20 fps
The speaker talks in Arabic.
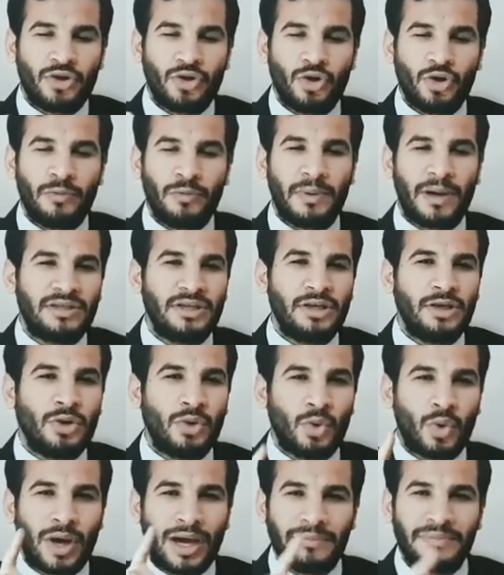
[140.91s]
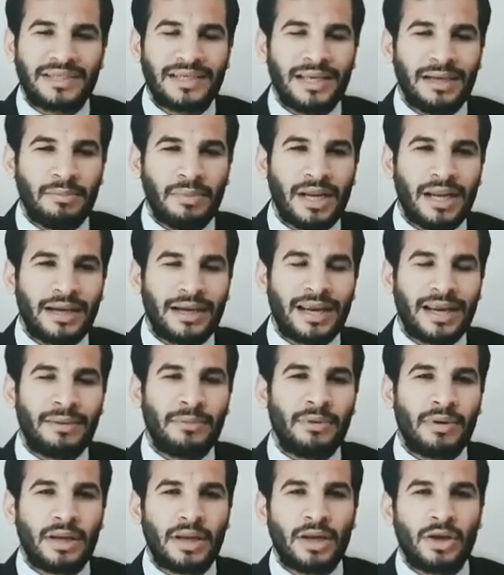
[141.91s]
يديله 50 مللي
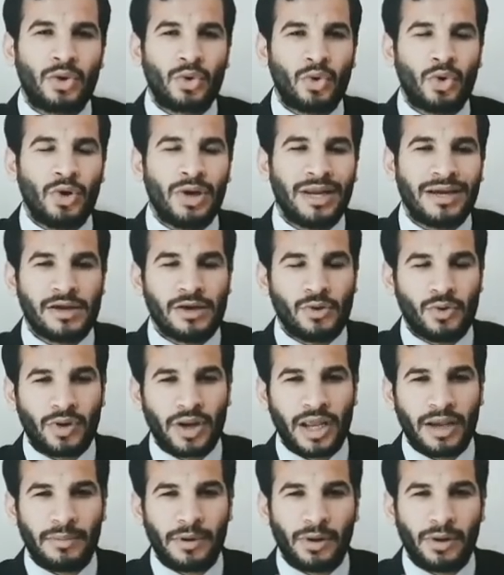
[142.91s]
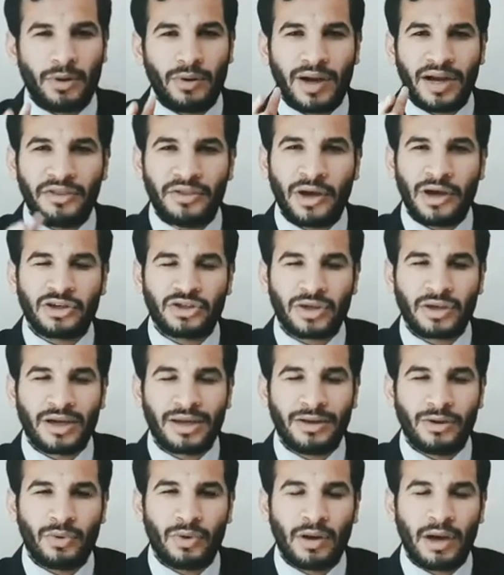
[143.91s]
جرام لكل كيلو جرام لو هو عنده 10
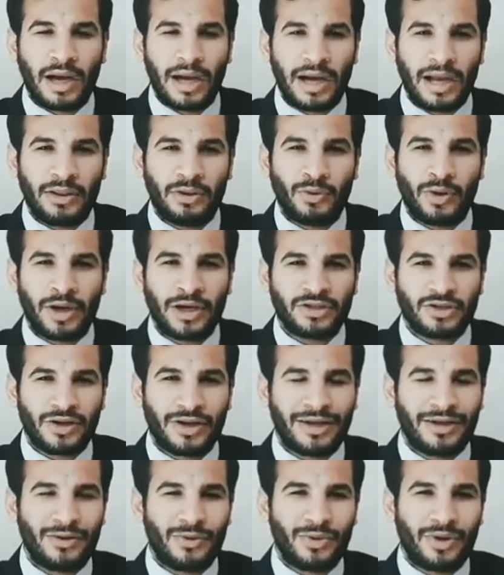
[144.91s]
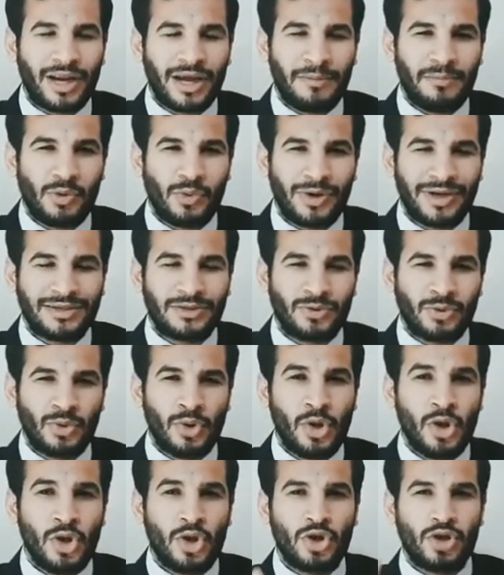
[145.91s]
كيلو عنده 10 كيلو جرام من وزنه